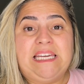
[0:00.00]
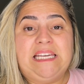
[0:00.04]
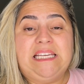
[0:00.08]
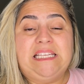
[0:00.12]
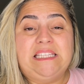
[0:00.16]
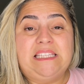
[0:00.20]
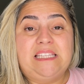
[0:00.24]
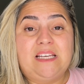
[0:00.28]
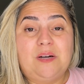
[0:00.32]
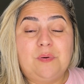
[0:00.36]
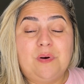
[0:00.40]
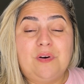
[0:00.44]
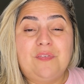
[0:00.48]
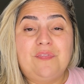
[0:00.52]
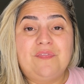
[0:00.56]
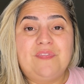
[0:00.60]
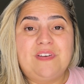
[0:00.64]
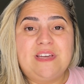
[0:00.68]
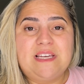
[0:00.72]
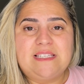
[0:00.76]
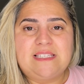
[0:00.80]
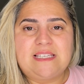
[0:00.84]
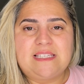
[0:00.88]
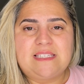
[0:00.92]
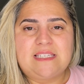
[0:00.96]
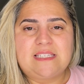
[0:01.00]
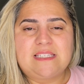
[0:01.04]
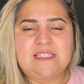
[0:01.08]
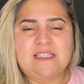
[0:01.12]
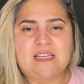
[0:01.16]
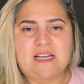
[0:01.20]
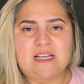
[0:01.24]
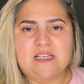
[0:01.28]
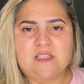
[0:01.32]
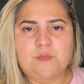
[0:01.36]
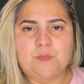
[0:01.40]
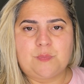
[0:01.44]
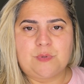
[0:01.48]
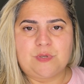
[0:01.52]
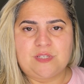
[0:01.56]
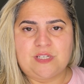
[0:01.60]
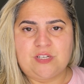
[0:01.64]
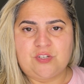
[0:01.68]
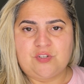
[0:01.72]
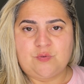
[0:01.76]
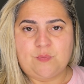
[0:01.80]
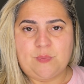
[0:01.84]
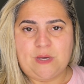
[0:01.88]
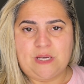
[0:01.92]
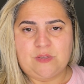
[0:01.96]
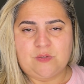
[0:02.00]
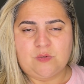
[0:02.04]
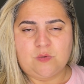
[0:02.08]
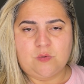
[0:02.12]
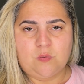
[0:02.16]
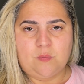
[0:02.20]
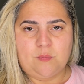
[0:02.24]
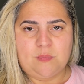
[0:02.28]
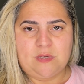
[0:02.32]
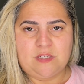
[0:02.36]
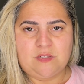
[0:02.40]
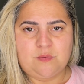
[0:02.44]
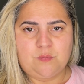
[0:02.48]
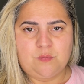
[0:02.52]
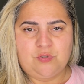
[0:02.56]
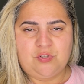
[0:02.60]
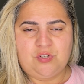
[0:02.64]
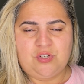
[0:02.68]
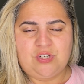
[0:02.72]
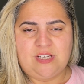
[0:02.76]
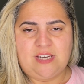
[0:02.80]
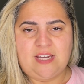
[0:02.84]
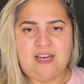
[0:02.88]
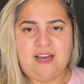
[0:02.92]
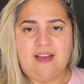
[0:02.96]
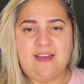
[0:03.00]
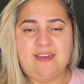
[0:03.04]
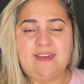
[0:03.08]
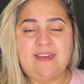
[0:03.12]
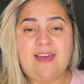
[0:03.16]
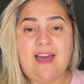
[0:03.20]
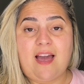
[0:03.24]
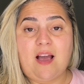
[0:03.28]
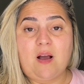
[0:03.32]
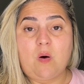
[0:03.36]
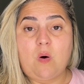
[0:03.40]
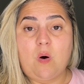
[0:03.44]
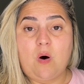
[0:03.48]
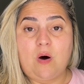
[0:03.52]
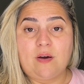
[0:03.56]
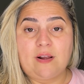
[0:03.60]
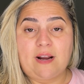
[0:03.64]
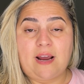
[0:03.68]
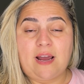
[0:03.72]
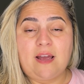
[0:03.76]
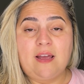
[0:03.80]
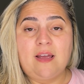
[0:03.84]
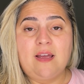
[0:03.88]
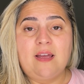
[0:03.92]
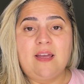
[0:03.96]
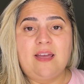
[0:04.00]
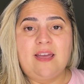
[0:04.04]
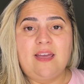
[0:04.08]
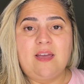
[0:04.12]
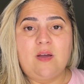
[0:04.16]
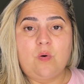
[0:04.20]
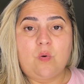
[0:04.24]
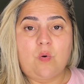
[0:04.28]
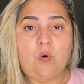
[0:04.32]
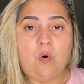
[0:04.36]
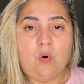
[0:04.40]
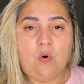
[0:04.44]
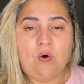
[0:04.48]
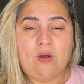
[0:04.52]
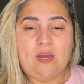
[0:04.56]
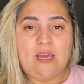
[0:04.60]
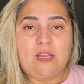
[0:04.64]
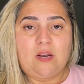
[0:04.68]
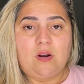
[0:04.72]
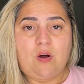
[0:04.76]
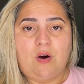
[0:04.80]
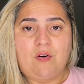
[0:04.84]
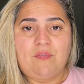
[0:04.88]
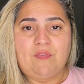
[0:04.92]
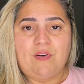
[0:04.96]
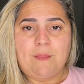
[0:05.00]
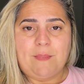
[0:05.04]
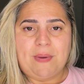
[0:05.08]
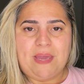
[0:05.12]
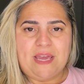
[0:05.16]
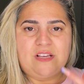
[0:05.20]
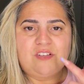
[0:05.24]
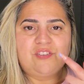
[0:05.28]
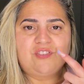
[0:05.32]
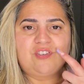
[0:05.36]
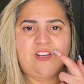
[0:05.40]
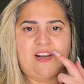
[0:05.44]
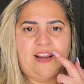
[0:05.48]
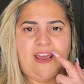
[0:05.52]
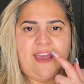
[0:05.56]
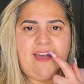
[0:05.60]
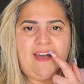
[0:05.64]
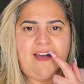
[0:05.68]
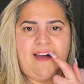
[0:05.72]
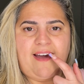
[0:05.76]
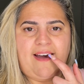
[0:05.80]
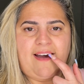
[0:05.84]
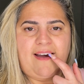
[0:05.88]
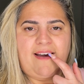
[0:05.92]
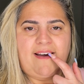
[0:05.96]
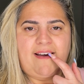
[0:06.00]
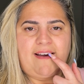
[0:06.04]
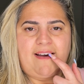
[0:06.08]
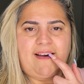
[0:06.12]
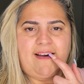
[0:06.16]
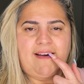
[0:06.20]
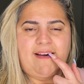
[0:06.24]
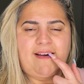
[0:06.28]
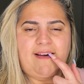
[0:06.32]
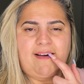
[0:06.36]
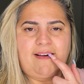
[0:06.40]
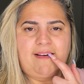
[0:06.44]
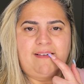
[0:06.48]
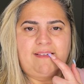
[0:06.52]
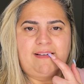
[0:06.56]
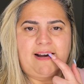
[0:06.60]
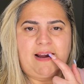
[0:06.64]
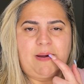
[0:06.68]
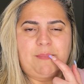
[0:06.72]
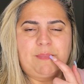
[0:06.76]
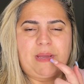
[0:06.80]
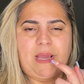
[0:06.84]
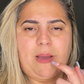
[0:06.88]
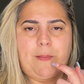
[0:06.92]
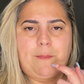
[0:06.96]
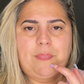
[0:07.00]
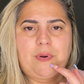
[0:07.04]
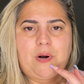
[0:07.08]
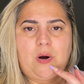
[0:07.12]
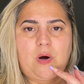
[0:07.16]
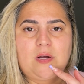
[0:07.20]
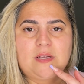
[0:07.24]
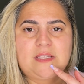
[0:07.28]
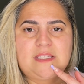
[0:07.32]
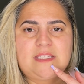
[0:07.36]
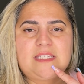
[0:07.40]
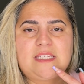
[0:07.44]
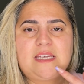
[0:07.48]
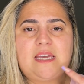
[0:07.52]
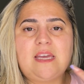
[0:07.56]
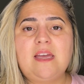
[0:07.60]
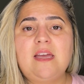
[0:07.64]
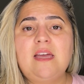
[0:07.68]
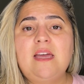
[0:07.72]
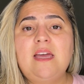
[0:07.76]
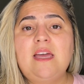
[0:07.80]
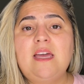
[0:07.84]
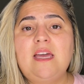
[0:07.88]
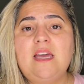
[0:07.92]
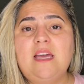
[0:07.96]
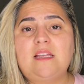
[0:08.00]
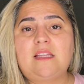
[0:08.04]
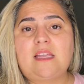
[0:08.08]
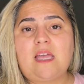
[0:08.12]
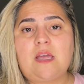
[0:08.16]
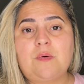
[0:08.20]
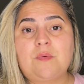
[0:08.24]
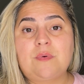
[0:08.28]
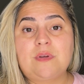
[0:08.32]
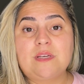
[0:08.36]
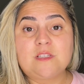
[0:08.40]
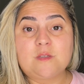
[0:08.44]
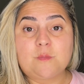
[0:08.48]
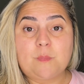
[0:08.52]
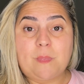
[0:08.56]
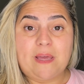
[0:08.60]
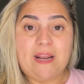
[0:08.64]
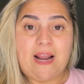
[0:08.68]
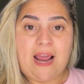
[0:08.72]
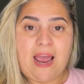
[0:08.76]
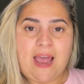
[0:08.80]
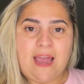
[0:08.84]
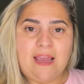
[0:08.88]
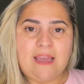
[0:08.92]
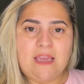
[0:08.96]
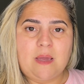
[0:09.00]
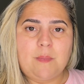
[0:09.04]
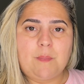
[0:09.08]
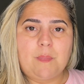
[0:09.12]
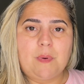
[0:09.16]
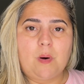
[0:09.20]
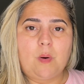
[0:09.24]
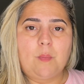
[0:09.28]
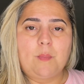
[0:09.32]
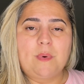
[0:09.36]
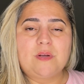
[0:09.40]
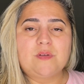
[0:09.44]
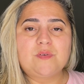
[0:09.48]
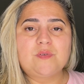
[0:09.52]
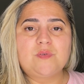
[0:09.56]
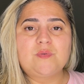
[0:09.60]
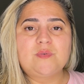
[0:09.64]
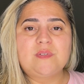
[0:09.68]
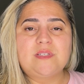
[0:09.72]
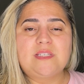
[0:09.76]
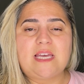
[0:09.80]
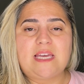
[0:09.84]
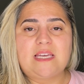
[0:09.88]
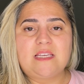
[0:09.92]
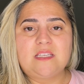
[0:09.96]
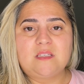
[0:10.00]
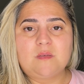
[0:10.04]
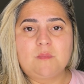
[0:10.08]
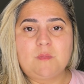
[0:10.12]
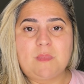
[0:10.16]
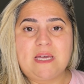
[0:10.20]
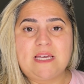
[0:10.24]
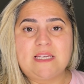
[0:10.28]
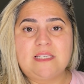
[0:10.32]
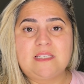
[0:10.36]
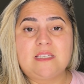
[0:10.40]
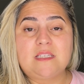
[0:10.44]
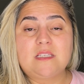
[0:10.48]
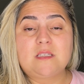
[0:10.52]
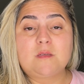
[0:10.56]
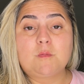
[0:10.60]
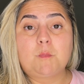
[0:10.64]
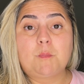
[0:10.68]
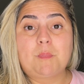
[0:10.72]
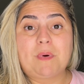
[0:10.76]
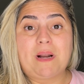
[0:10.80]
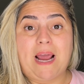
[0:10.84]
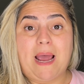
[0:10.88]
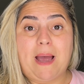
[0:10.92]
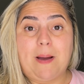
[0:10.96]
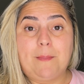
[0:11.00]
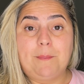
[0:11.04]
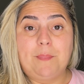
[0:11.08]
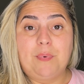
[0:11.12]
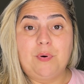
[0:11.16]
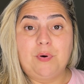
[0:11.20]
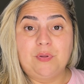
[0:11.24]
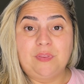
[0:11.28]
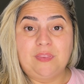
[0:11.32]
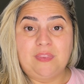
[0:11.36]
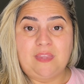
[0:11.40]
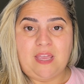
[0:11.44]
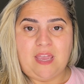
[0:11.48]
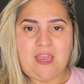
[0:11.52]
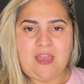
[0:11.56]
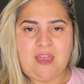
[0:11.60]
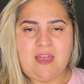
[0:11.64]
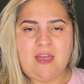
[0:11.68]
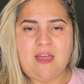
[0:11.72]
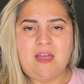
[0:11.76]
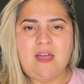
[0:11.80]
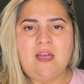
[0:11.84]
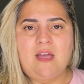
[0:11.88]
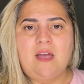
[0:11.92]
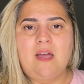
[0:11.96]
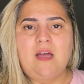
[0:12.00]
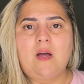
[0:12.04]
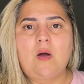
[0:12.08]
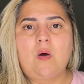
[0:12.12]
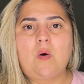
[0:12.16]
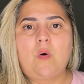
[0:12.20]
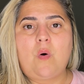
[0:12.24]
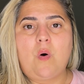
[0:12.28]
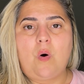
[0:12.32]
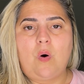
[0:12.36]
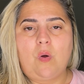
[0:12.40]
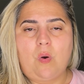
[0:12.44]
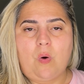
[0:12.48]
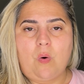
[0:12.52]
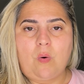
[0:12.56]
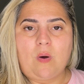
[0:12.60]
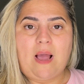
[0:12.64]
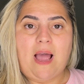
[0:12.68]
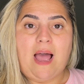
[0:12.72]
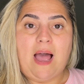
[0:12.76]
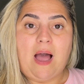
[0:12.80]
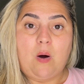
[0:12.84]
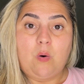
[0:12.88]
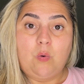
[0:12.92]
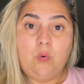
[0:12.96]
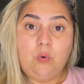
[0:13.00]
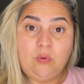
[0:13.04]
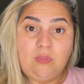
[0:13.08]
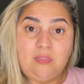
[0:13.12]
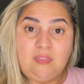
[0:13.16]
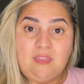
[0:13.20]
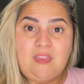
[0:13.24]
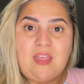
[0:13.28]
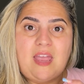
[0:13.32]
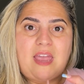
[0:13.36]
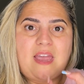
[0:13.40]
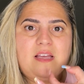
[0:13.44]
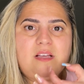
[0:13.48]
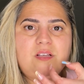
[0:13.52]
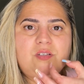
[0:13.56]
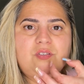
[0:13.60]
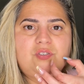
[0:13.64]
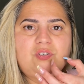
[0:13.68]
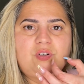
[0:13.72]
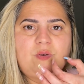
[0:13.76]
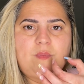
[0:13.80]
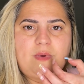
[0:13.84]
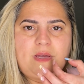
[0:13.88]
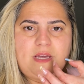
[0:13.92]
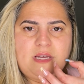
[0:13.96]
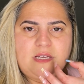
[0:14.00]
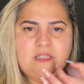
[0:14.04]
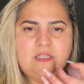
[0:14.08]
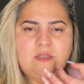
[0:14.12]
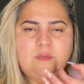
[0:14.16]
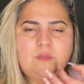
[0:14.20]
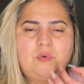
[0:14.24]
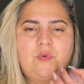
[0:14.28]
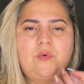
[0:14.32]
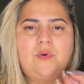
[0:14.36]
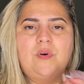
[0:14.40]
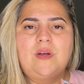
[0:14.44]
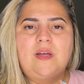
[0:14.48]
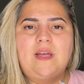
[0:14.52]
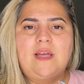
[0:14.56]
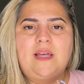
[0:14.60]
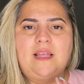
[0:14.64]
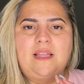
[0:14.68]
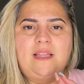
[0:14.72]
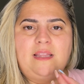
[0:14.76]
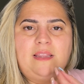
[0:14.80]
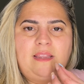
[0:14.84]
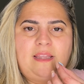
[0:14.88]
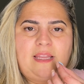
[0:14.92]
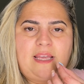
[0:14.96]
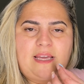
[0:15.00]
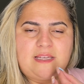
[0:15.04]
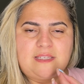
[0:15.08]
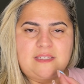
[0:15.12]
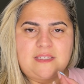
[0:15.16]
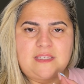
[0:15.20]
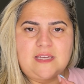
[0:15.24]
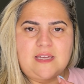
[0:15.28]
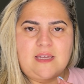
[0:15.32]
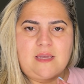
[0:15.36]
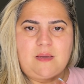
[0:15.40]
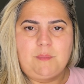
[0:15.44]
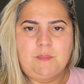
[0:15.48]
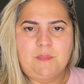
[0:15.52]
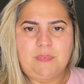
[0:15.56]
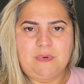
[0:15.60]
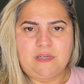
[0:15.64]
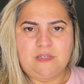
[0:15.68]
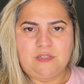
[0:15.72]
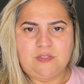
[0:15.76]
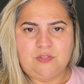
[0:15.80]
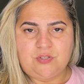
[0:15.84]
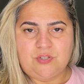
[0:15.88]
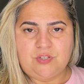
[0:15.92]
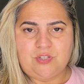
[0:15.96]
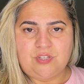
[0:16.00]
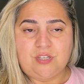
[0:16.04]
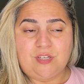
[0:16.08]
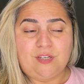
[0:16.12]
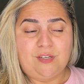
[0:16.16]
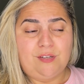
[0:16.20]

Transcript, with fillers: Então eu fiz esses três procedimentos no mesmo dia e agora eu coloquei novamente, né, a, a minha prótese e tenho que esperar aí pelo menos uns seis meses para poder colocar o dente mesmo nesse implante.